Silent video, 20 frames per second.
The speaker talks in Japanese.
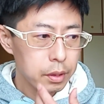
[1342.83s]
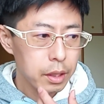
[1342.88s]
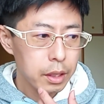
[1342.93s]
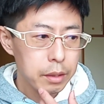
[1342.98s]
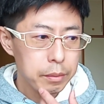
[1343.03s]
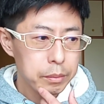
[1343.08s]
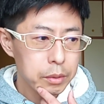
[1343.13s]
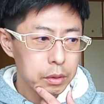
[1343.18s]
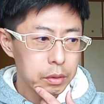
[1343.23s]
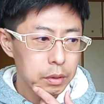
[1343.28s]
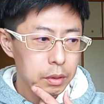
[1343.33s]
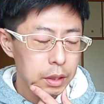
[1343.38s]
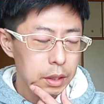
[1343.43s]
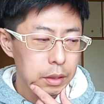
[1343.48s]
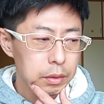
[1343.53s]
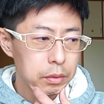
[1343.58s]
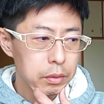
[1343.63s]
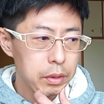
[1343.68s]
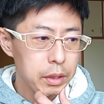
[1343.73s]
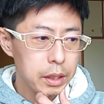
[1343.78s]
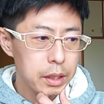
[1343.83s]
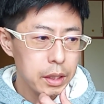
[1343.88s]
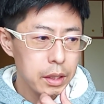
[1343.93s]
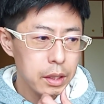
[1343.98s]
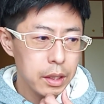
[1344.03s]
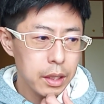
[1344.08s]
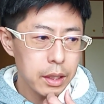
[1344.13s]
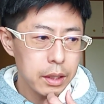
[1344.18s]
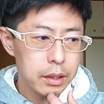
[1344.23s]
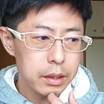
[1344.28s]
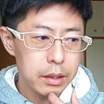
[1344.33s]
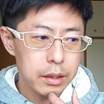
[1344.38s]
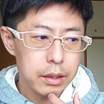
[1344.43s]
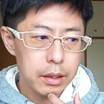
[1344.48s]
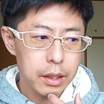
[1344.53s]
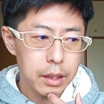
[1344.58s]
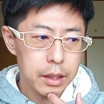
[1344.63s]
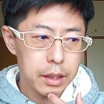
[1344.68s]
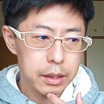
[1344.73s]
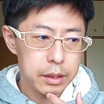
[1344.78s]
ただもう基本的に阪
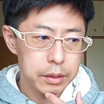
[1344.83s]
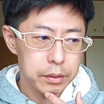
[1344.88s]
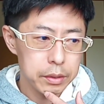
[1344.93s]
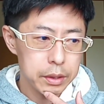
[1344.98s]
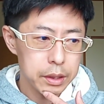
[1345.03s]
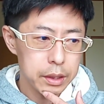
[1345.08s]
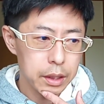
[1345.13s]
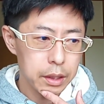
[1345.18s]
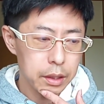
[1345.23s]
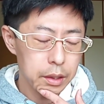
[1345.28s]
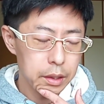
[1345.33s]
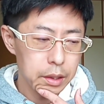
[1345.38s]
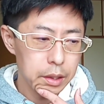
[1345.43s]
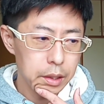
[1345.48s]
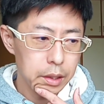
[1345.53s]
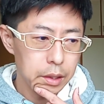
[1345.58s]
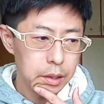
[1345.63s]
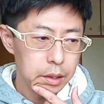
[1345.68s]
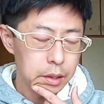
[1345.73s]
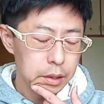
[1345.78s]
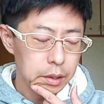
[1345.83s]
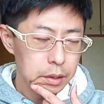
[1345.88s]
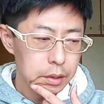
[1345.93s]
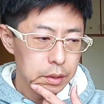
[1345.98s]
神タイガースの試合って